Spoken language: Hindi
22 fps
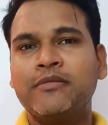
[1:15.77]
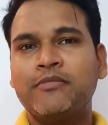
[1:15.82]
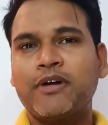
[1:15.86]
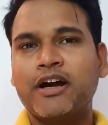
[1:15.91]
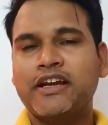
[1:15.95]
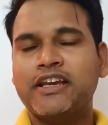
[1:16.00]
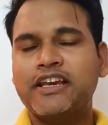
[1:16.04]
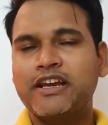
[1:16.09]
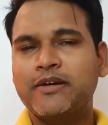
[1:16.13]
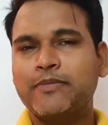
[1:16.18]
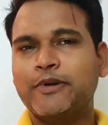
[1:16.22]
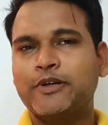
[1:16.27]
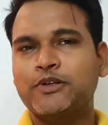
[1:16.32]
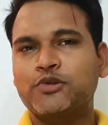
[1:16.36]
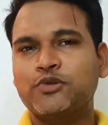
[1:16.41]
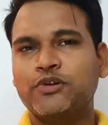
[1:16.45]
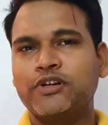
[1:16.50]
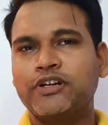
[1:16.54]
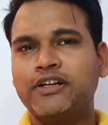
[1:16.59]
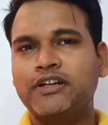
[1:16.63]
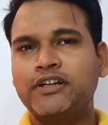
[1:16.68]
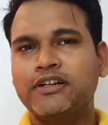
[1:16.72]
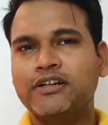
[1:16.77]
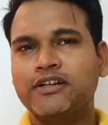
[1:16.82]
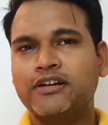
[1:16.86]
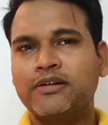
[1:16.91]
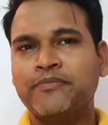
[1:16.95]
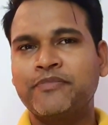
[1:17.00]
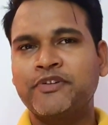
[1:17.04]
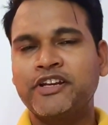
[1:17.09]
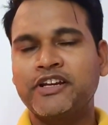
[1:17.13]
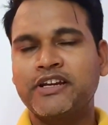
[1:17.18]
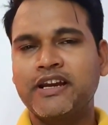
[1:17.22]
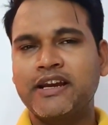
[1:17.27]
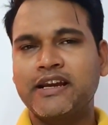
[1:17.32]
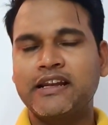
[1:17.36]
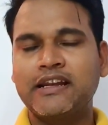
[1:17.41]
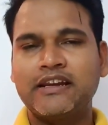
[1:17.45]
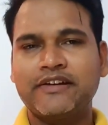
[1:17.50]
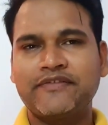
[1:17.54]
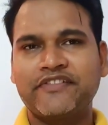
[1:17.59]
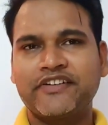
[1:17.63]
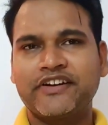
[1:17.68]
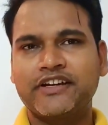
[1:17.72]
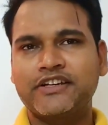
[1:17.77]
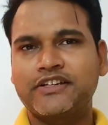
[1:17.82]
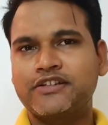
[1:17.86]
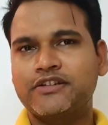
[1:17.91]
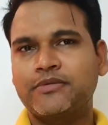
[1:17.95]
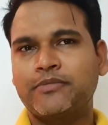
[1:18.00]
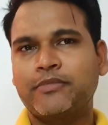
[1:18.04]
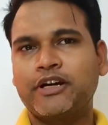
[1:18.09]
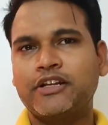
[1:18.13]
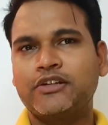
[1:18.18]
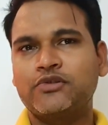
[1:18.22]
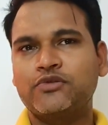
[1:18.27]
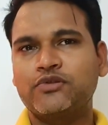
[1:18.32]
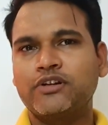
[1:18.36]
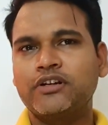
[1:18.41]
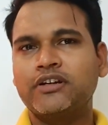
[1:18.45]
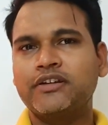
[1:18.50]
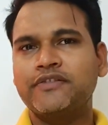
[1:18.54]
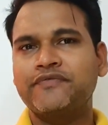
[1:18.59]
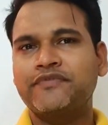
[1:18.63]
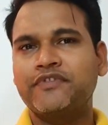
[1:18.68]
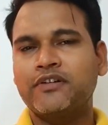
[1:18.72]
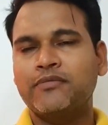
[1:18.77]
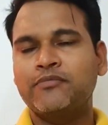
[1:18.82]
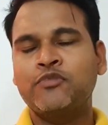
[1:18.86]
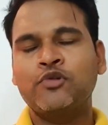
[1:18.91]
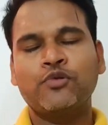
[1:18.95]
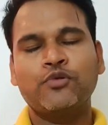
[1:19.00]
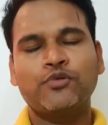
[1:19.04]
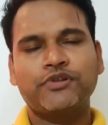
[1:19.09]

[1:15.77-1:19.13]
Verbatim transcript: बाकी एक बार जो है कंपनी के क्लेरिफिकेशन के बाद जो है कंफर्म